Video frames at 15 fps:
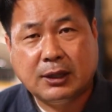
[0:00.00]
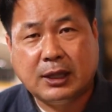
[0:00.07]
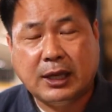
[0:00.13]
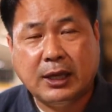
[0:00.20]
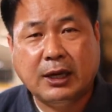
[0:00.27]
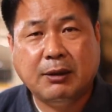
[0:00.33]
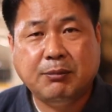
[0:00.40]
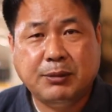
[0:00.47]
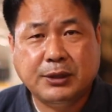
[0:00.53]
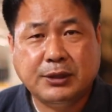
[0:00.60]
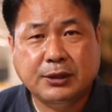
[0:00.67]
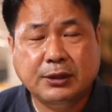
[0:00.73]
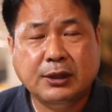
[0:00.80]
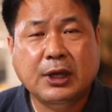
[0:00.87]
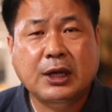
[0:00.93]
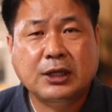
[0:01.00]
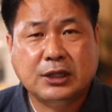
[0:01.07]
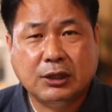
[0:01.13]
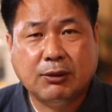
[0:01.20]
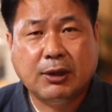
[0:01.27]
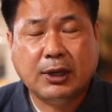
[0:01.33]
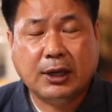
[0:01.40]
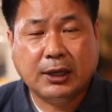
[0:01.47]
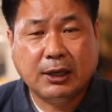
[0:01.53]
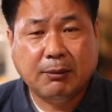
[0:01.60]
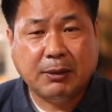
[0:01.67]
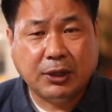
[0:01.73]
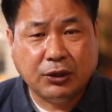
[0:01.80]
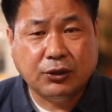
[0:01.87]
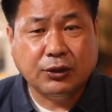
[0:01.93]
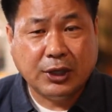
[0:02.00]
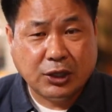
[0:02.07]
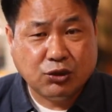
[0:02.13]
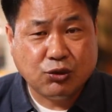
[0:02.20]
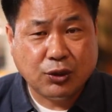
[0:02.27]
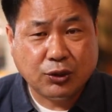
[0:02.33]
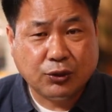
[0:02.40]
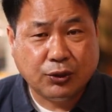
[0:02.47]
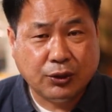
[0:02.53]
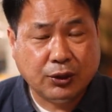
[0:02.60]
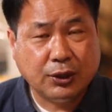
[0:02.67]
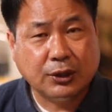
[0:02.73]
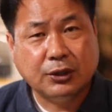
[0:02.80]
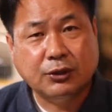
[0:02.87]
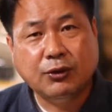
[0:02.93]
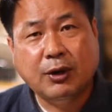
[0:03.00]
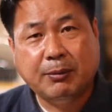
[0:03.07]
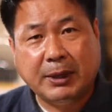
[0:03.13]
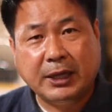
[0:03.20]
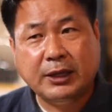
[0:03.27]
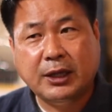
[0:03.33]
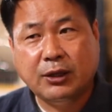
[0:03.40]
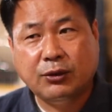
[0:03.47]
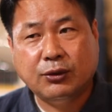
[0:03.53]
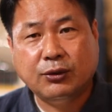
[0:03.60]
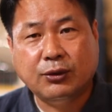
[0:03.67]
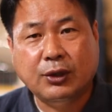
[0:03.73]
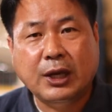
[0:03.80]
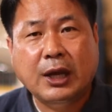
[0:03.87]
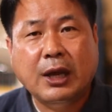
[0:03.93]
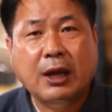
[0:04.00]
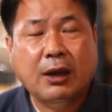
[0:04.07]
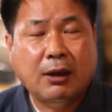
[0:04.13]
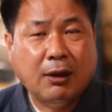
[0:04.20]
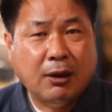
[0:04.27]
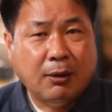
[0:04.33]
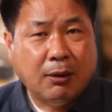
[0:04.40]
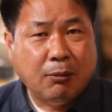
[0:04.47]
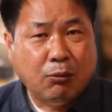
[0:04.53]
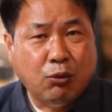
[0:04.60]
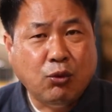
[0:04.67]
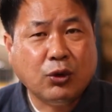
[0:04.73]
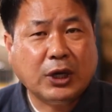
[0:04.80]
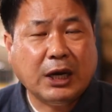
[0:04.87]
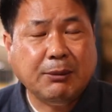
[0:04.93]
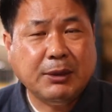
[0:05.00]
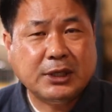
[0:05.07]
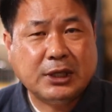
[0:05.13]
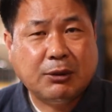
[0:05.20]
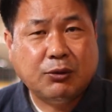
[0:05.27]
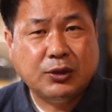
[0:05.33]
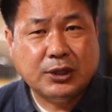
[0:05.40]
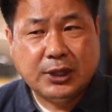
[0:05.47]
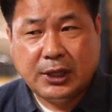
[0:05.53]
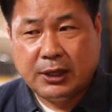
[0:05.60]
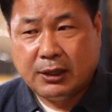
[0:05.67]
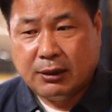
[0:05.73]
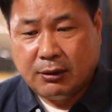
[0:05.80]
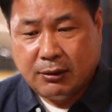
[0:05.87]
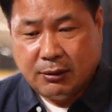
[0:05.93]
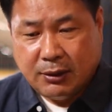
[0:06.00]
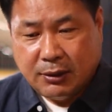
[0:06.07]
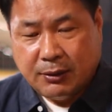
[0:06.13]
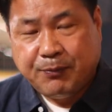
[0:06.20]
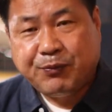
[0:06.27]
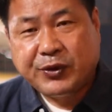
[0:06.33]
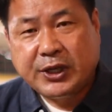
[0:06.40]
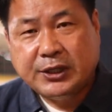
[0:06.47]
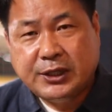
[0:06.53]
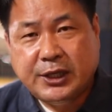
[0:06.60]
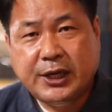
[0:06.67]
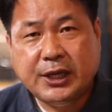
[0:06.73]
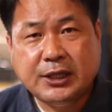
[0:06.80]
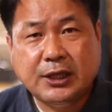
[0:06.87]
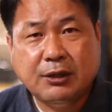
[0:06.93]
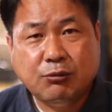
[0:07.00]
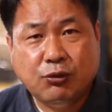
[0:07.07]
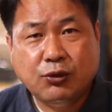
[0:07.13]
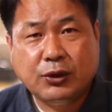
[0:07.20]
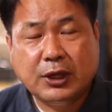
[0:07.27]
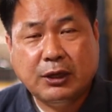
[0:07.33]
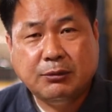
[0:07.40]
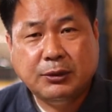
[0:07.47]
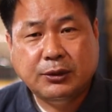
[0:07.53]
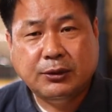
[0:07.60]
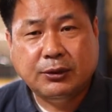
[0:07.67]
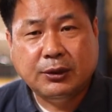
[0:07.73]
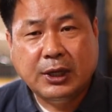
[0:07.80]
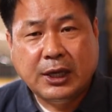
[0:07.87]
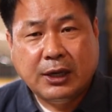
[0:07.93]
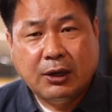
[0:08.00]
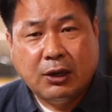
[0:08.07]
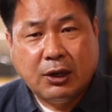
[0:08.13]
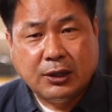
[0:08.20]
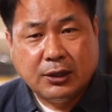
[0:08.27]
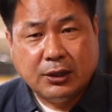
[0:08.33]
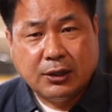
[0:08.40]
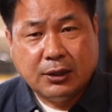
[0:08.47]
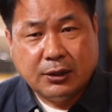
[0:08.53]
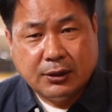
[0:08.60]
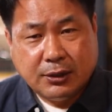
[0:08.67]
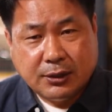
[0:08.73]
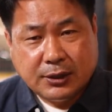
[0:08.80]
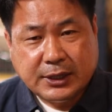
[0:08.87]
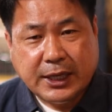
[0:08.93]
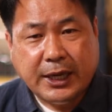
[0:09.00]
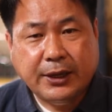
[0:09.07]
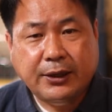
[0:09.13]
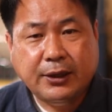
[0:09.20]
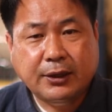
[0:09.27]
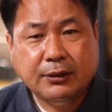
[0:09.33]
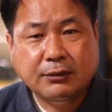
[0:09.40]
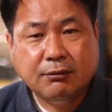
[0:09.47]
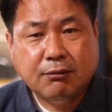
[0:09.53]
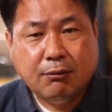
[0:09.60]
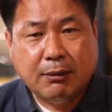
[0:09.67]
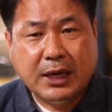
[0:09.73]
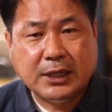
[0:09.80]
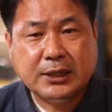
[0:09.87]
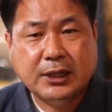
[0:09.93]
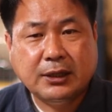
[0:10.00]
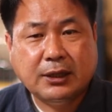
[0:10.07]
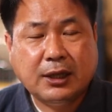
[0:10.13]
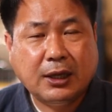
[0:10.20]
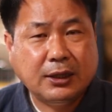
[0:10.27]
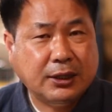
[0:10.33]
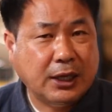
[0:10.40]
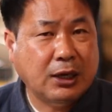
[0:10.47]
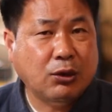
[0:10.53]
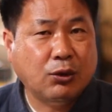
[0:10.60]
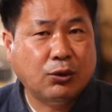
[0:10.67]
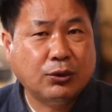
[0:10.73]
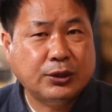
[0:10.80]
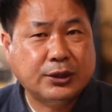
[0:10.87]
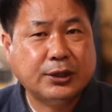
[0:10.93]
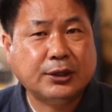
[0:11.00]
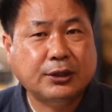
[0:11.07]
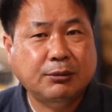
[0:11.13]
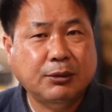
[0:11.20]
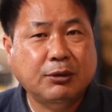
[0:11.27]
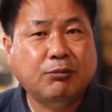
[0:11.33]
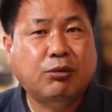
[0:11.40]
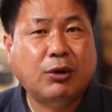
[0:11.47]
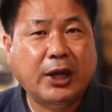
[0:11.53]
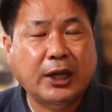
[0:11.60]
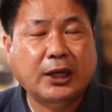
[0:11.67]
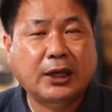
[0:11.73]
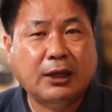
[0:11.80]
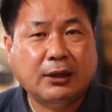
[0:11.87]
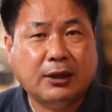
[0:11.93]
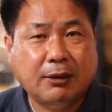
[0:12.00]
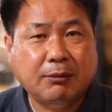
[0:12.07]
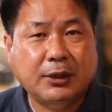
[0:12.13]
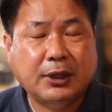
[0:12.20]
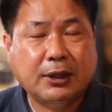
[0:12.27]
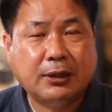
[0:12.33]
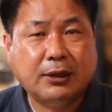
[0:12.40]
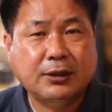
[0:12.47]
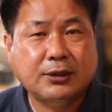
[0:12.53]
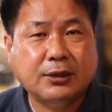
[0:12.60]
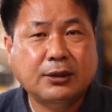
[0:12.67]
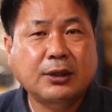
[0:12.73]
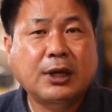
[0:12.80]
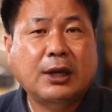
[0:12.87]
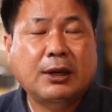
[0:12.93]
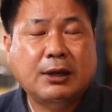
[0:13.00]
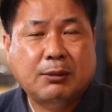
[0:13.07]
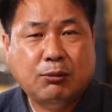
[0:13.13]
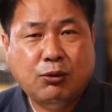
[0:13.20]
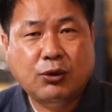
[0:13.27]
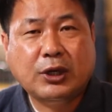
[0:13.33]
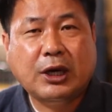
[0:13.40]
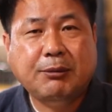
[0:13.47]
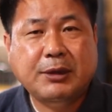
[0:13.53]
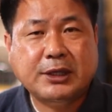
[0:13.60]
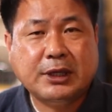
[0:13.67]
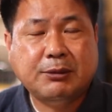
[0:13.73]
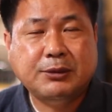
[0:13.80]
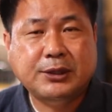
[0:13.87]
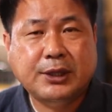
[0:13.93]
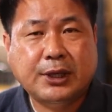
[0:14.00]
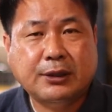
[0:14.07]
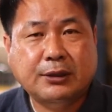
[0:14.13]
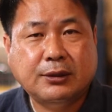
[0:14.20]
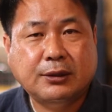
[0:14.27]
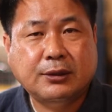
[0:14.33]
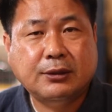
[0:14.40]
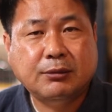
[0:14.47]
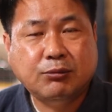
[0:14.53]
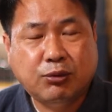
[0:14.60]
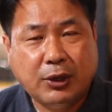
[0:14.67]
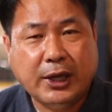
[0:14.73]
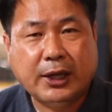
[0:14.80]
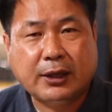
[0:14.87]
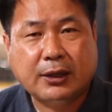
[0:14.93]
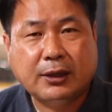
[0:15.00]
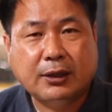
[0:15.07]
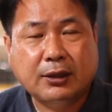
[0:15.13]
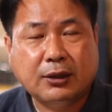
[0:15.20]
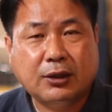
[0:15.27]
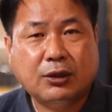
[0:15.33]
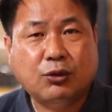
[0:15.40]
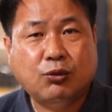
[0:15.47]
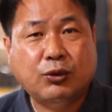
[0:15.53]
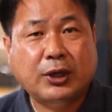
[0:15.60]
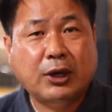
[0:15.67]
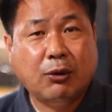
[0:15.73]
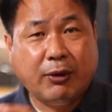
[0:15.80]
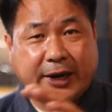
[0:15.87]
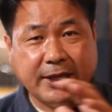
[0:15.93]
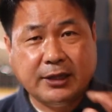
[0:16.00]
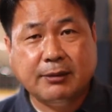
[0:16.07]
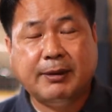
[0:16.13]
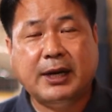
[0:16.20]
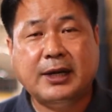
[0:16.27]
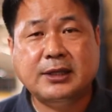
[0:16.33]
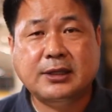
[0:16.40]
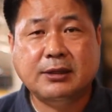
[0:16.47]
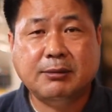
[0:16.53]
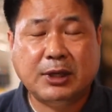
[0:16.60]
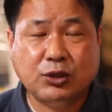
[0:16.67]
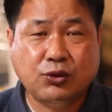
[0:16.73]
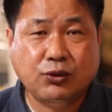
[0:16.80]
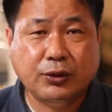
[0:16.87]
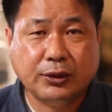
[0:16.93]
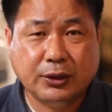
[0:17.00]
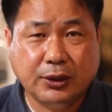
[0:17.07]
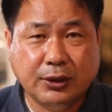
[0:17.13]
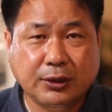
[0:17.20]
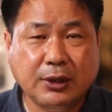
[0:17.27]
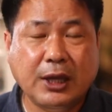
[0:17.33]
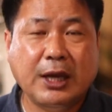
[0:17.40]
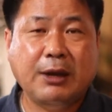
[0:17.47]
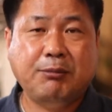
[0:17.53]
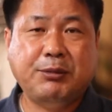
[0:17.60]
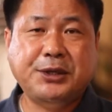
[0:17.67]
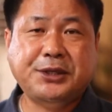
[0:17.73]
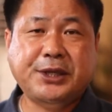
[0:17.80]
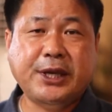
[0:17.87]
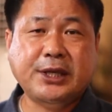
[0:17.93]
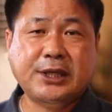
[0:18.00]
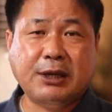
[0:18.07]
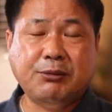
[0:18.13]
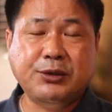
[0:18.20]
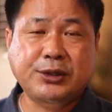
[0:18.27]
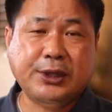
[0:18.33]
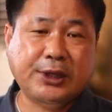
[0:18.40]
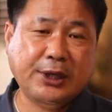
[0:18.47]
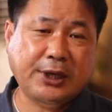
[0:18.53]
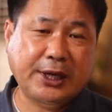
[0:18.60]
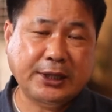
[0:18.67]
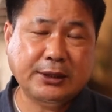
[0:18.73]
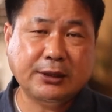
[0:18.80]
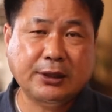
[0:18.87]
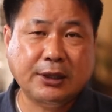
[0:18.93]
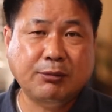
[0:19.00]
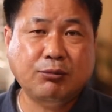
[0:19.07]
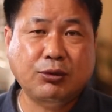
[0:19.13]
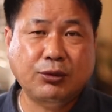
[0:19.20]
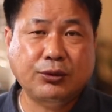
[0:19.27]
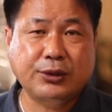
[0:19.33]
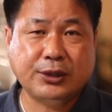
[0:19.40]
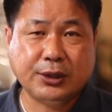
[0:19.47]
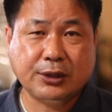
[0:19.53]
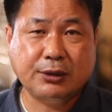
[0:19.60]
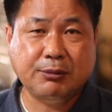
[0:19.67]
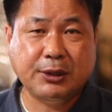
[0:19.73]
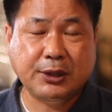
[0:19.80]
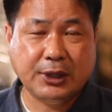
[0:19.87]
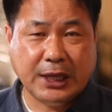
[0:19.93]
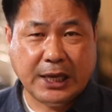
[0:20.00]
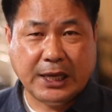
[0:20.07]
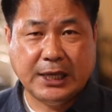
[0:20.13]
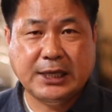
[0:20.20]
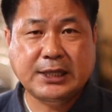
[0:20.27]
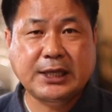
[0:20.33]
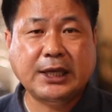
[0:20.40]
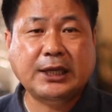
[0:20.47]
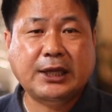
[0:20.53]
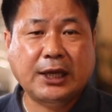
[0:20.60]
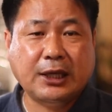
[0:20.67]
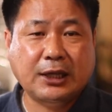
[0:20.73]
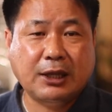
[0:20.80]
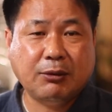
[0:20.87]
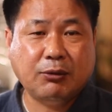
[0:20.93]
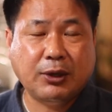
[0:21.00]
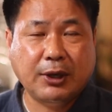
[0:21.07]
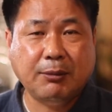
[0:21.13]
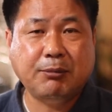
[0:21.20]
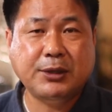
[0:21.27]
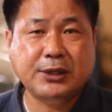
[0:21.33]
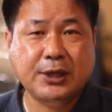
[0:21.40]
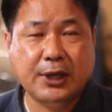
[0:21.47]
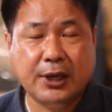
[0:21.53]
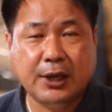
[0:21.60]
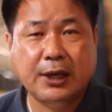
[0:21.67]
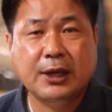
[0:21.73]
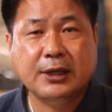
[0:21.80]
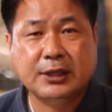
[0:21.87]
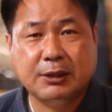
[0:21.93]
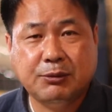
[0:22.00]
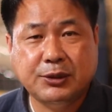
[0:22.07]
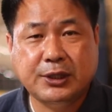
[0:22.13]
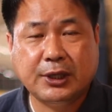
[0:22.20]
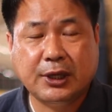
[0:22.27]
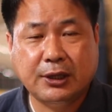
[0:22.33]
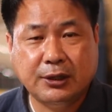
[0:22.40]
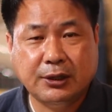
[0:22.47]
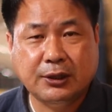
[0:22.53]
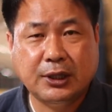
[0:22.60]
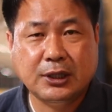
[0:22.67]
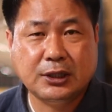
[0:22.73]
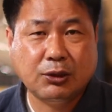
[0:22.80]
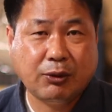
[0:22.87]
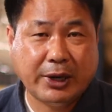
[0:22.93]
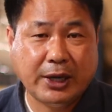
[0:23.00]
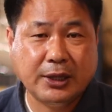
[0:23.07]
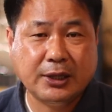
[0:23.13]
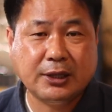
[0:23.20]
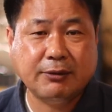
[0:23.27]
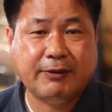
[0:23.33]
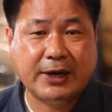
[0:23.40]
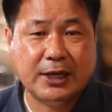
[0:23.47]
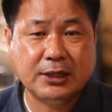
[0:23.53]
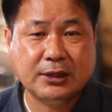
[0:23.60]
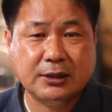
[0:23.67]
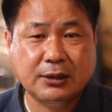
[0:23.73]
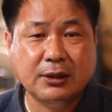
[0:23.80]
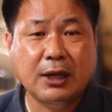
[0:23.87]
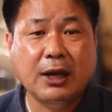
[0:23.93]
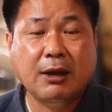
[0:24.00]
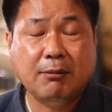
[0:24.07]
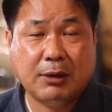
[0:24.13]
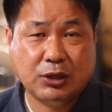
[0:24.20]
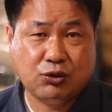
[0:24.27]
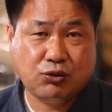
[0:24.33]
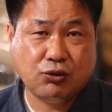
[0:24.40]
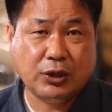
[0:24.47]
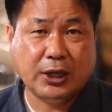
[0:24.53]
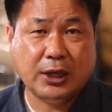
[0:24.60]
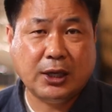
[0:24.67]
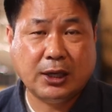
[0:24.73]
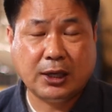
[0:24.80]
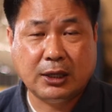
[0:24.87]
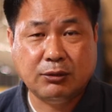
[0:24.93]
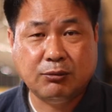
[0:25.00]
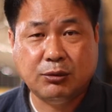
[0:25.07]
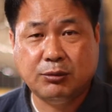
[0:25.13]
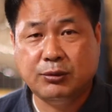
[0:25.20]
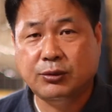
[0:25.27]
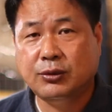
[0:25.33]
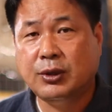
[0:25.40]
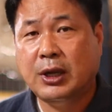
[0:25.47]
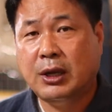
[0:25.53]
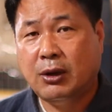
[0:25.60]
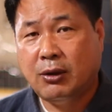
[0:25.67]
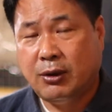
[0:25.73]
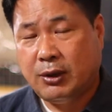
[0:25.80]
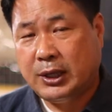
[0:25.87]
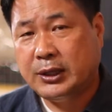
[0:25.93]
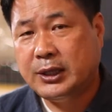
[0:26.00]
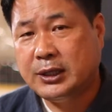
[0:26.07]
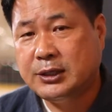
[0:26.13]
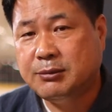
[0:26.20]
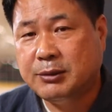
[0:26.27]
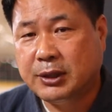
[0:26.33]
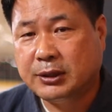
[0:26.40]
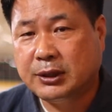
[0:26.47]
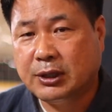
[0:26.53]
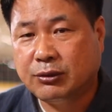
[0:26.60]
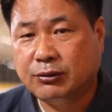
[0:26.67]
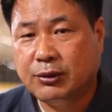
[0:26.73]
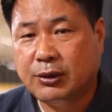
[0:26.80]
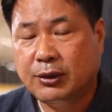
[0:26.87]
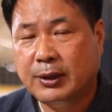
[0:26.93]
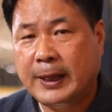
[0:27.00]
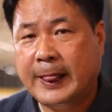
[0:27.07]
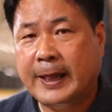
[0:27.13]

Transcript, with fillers: 다양한 빛을 정확하게 만들어낼 수 있고요. 그와 반대로 물감의 삼원색 칠해진의 물감을 사이언, 마젠타, 옐로우를 섞으면 블랙이 됩니다. 그래서 물감의 삼원색은 블랙, 그리고 우리가 화이트 밸런스를 맞추는 건 빛의 삼원색이 레드, 그린, 블루를 섞으면 흰색이 되기 때문에 빛의 삼원색에 의거해서 화이트 밸런스를 맞춘다라는 부분 확인하시면 될 것 같고요.